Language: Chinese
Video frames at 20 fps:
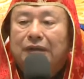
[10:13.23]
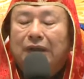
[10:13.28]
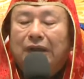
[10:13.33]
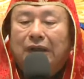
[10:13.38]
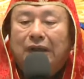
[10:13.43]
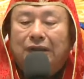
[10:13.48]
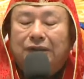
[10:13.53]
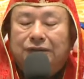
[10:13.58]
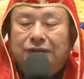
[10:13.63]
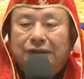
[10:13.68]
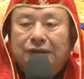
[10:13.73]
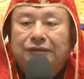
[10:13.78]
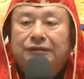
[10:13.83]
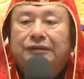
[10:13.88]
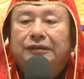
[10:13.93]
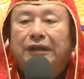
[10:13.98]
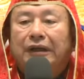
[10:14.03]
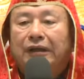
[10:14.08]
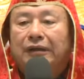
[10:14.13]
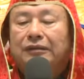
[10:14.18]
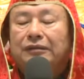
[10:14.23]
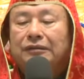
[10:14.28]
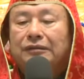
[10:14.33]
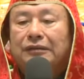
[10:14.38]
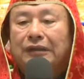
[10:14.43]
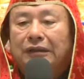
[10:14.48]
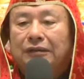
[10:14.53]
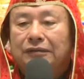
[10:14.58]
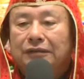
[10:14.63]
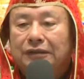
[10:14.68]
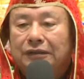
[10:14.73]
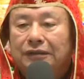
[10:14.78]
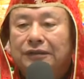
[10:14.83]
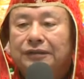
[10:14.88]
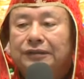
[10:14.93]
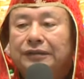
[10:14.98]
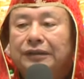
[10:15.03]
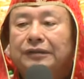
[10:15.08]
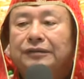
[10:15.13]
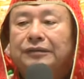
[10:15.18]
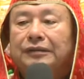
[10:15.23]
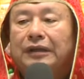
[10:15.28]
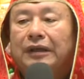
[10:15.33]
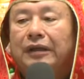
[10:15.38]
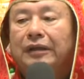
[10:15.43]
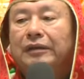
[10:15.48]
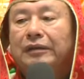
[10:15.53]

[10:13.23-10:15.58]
啊现场，在第一现场，